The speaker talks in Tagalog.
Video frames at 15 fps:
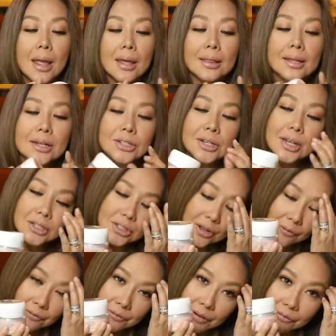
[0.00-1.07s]
This is
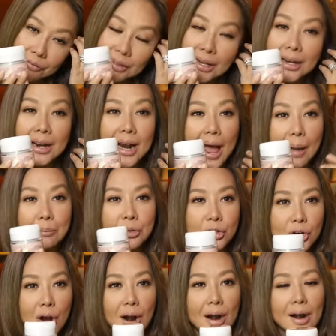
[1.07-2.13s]
the 50-gram
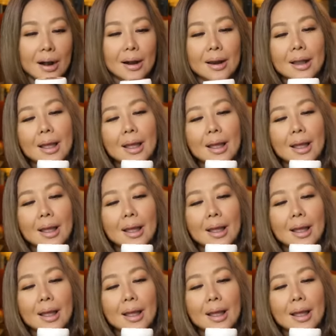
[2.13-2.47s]
jar.